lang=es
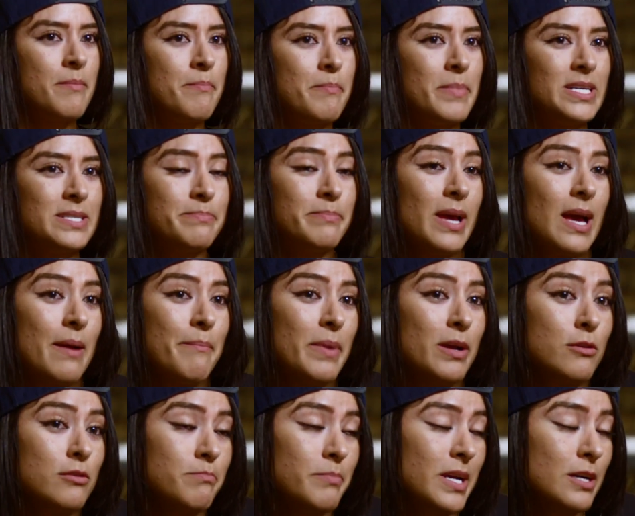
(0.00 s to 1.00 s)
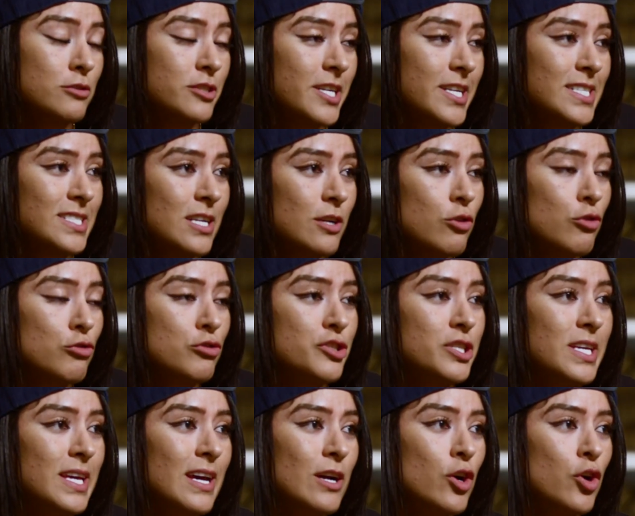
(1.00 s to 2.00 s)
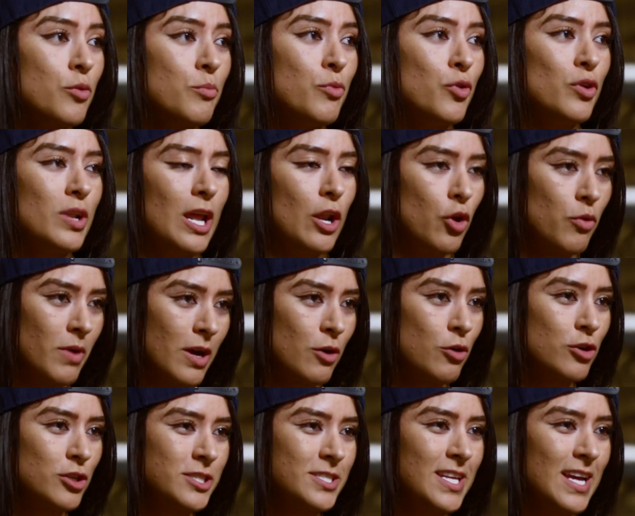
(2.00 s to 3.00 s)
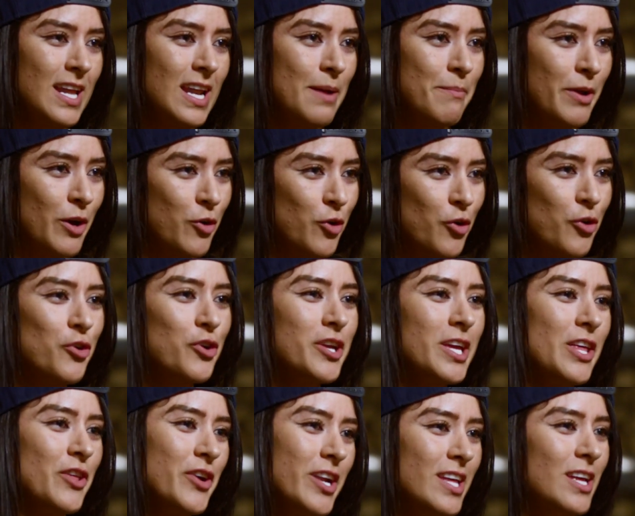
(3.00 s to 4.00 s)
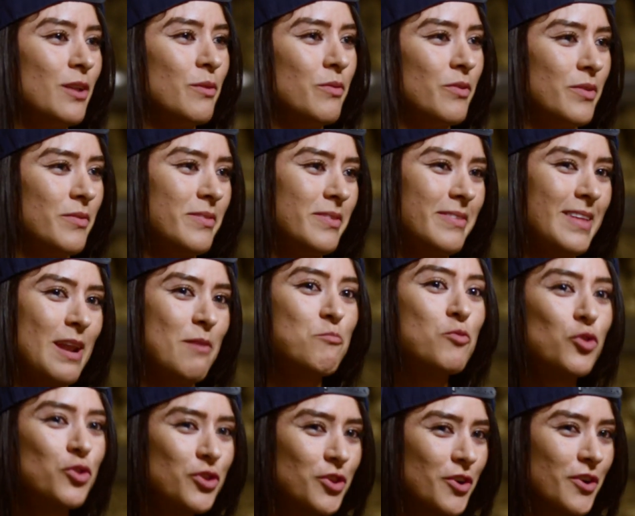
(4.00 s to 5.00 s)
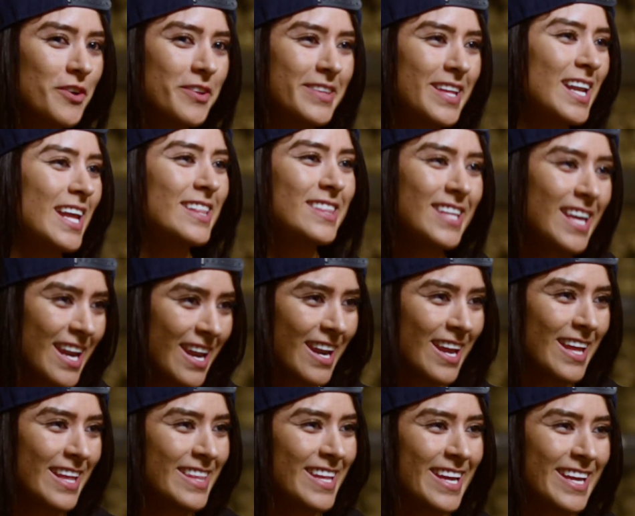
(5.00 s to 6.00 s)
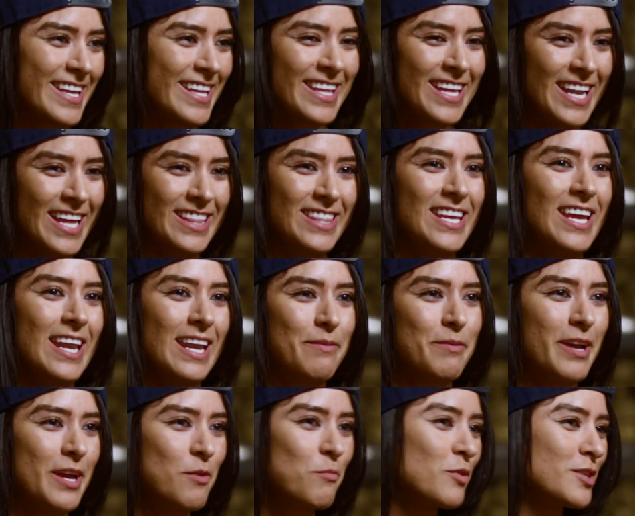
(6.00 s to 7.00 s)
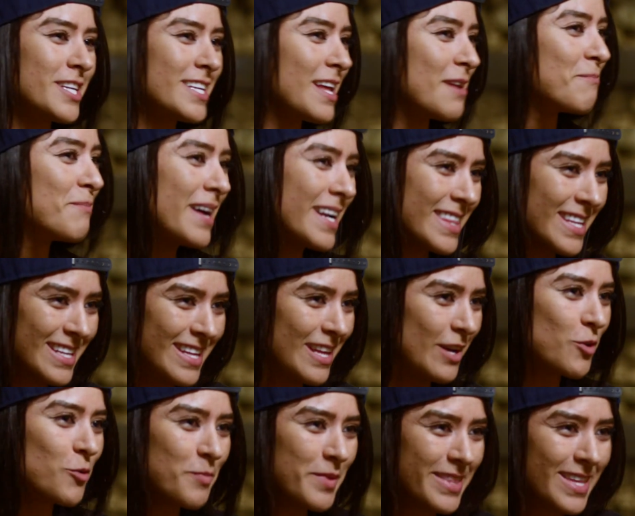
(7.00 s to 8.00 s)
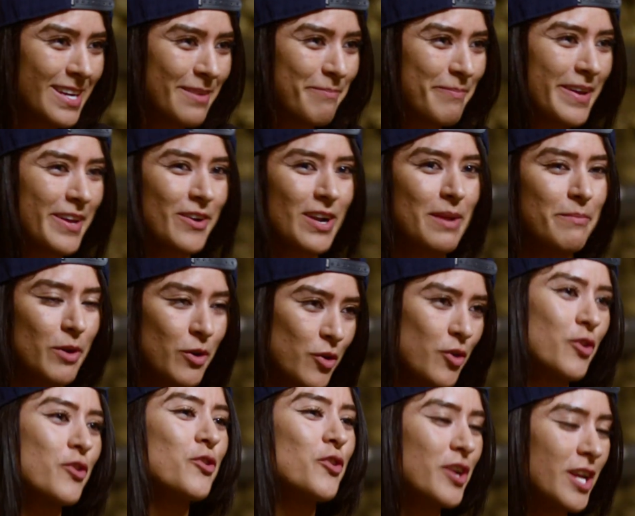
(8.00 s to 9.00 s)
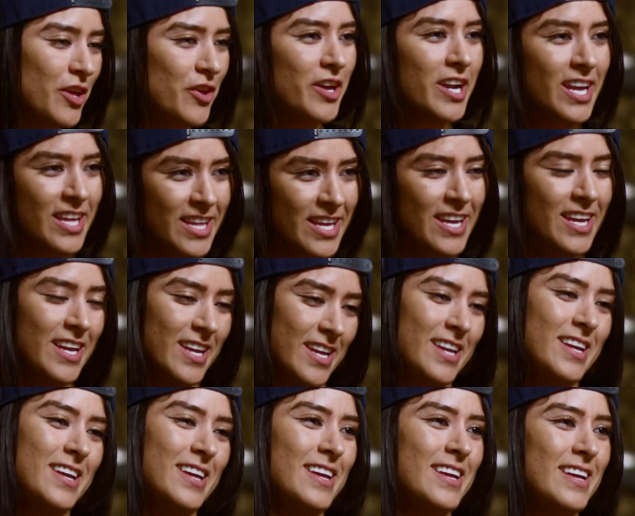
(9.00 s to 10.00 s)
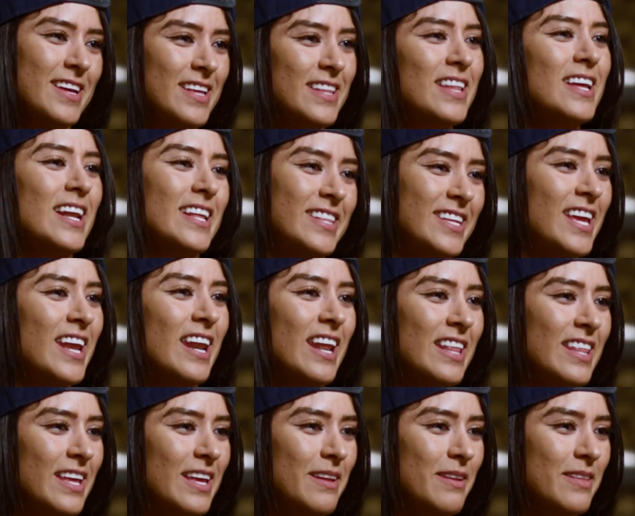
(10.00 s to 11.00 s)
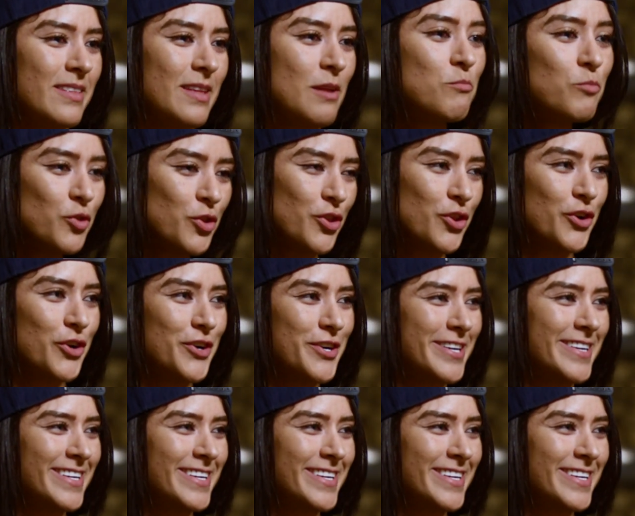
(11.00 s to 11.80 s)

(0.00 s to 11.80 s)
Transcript: Me, gustaría ser conocida como la Loba Costa, la mejor noqueadora del, del, mundo, de la Tierra, de aquí de la Tierra, porque no puedo ser del Marte ni de Júpiter, pero la mejor noqueadora de, de la Tierra, del mundo.